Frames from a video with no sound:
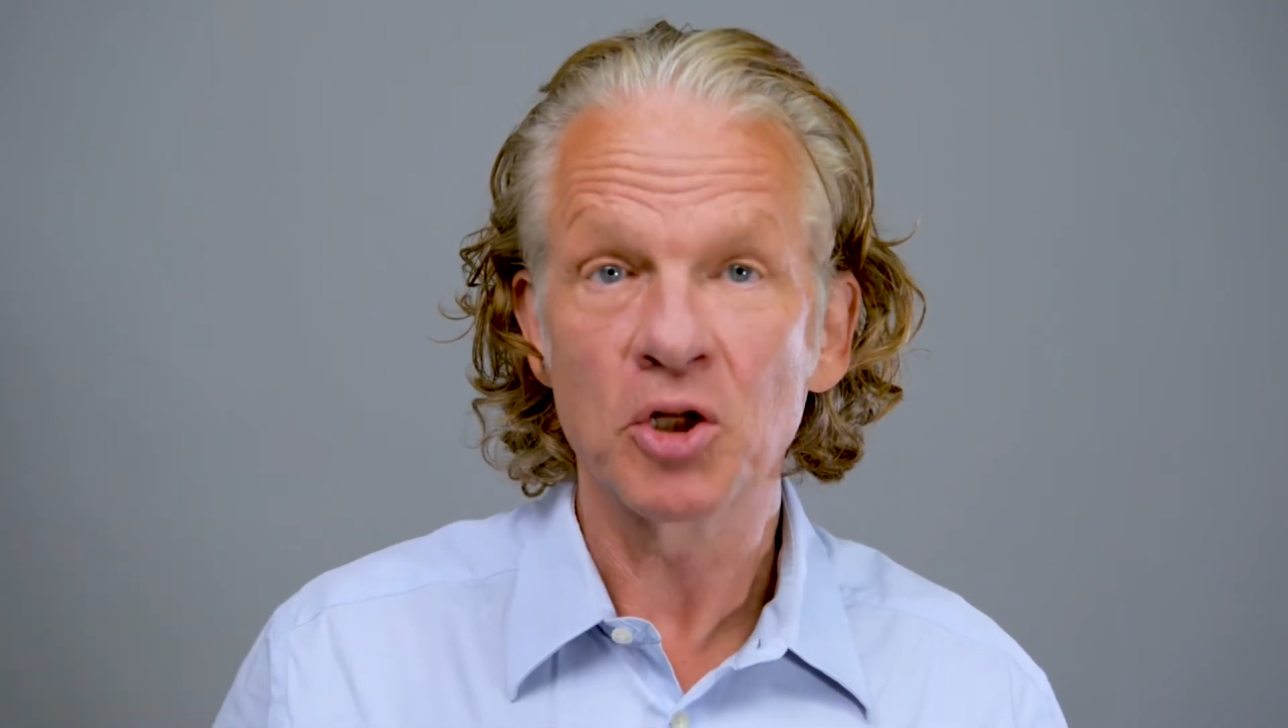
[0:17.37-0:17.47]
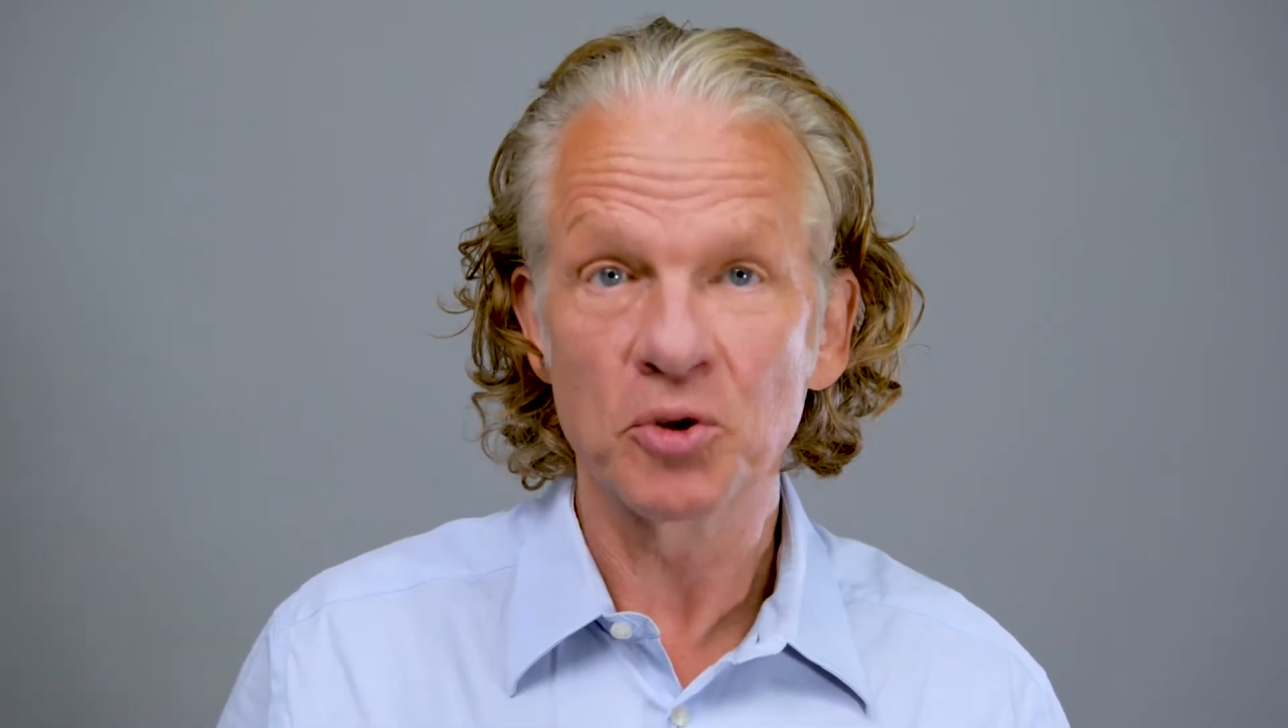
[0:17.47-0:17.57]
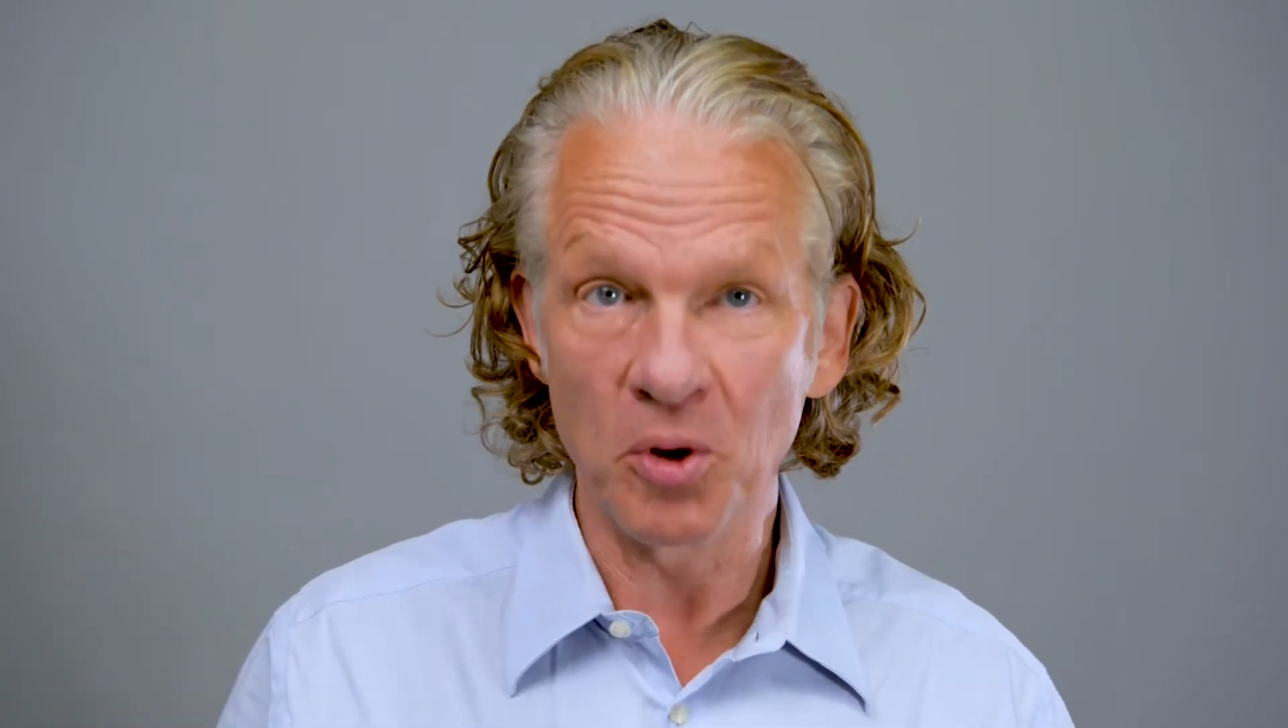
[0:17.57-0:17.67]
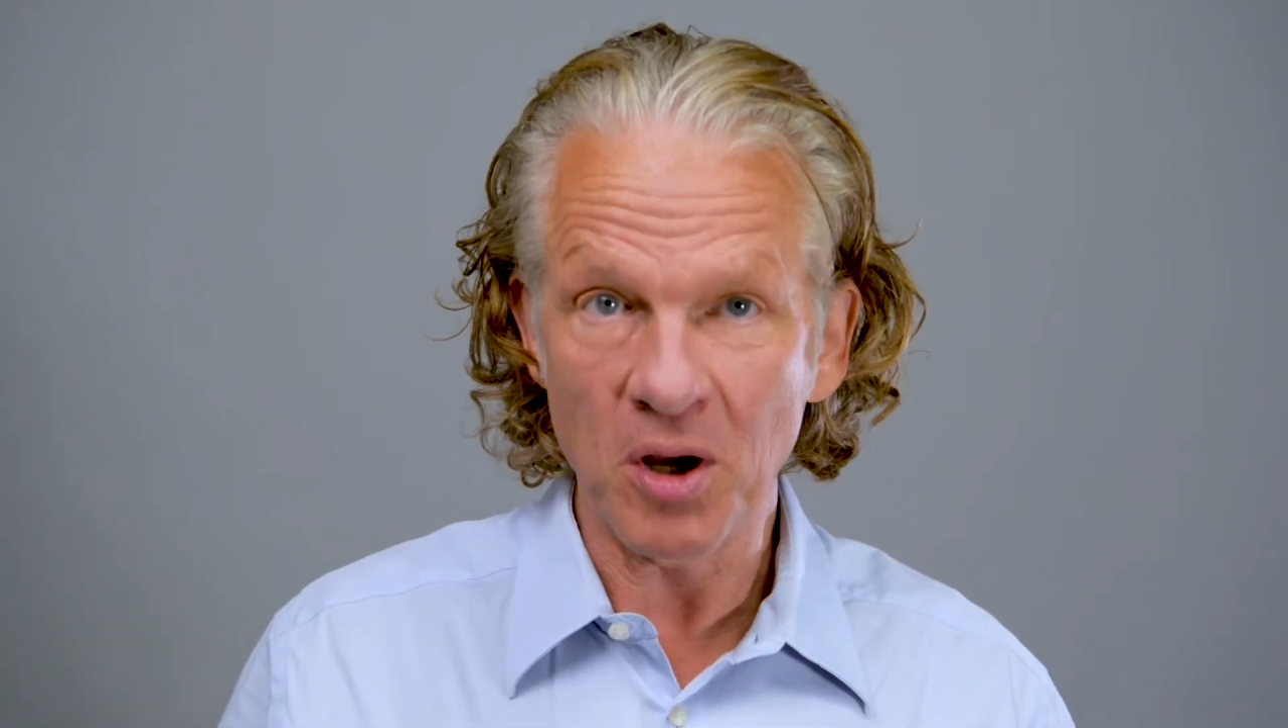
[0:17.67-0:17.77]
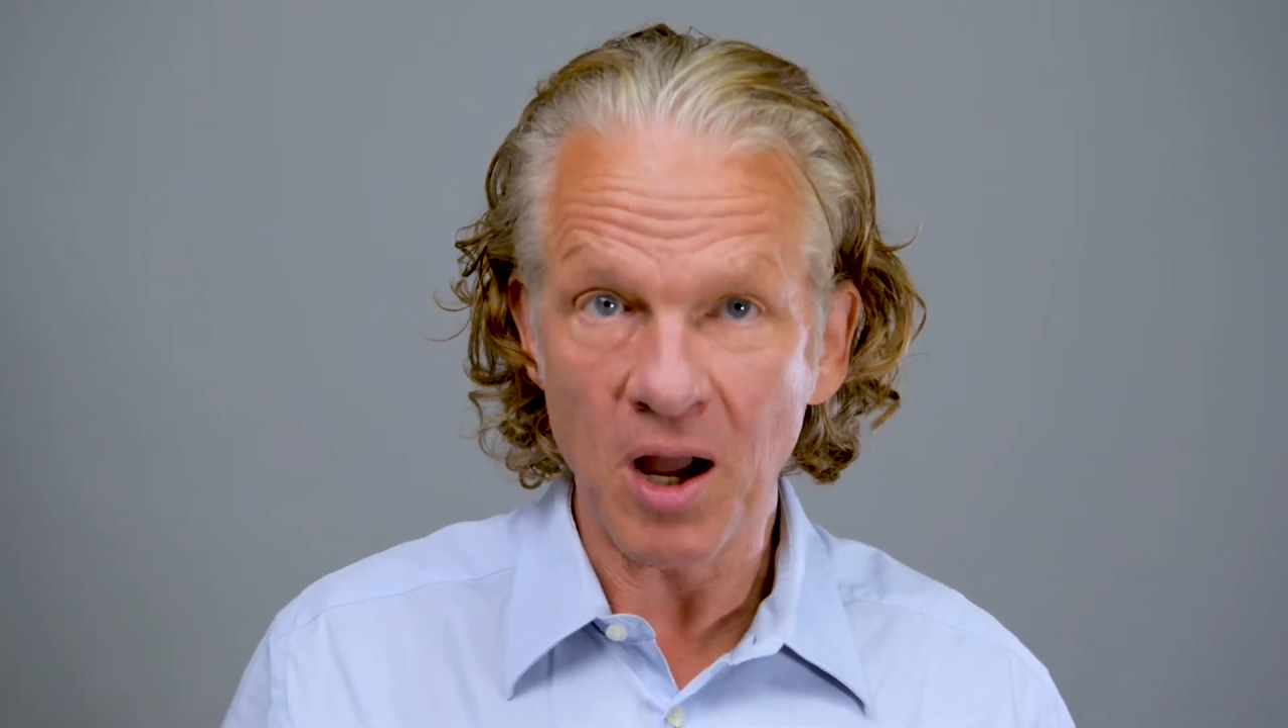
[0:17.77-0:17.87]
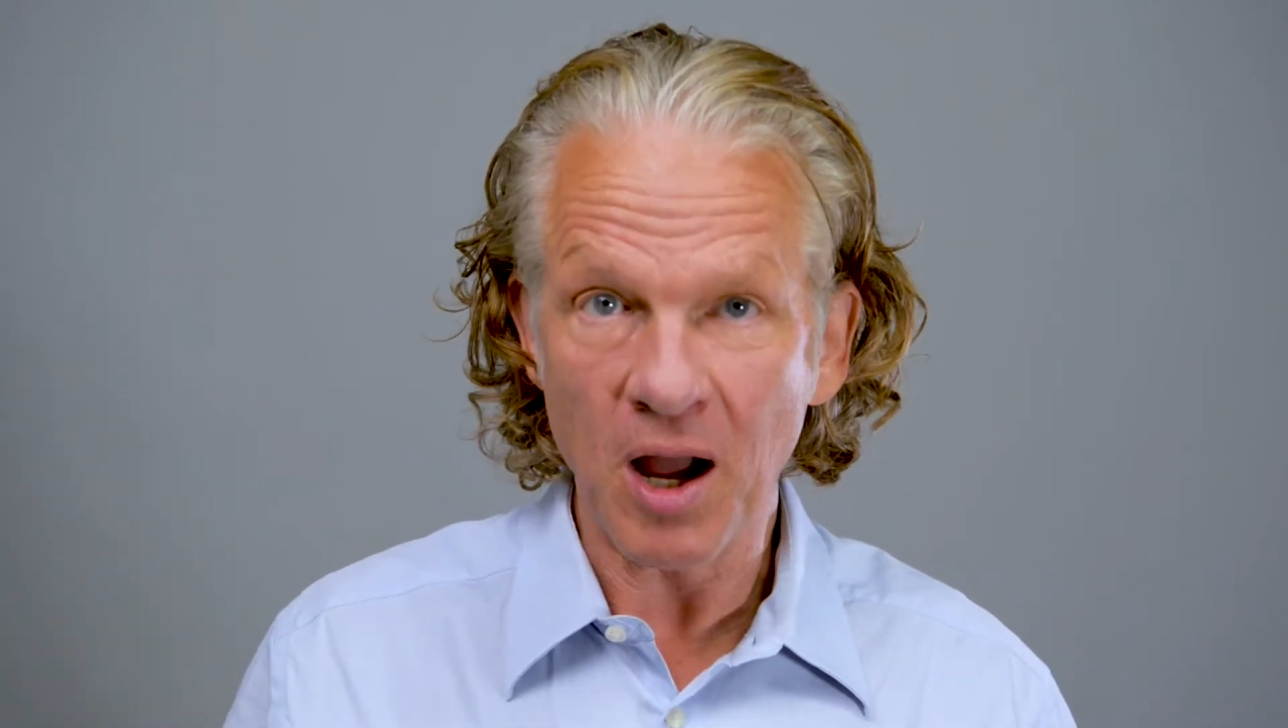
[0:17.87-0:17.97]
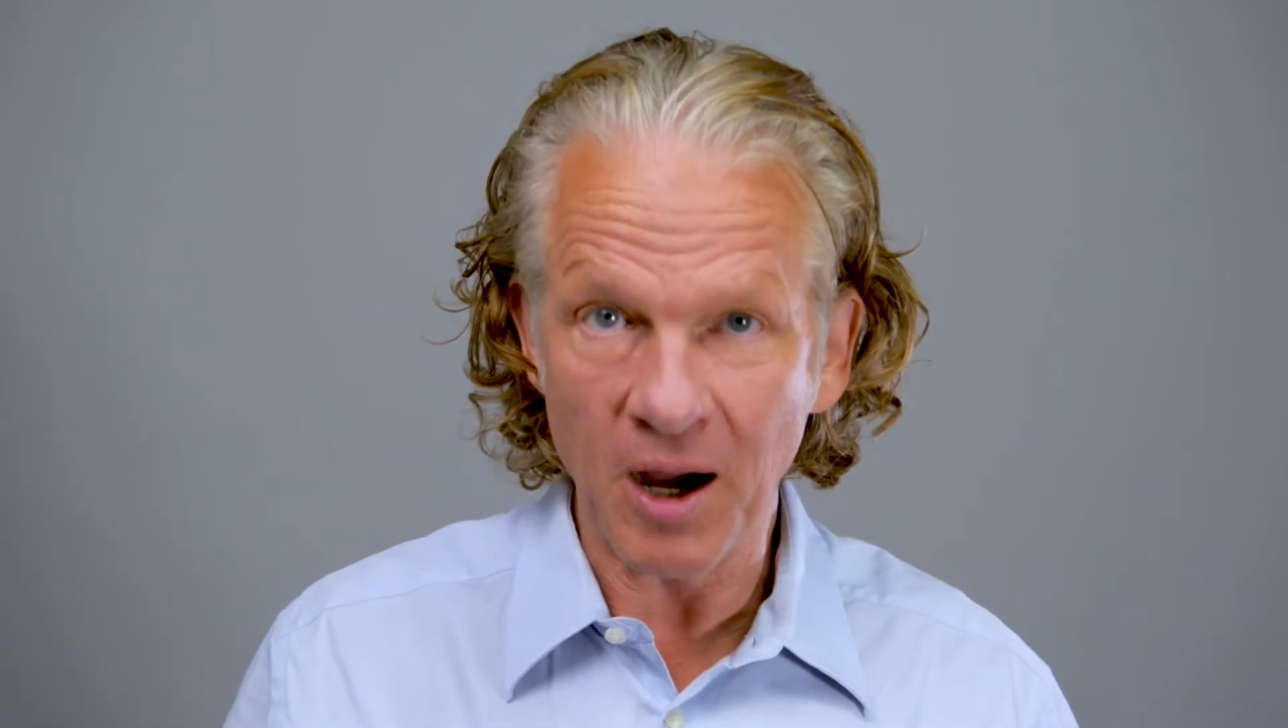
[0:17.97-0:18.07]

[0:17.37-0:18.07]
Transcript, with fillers: doch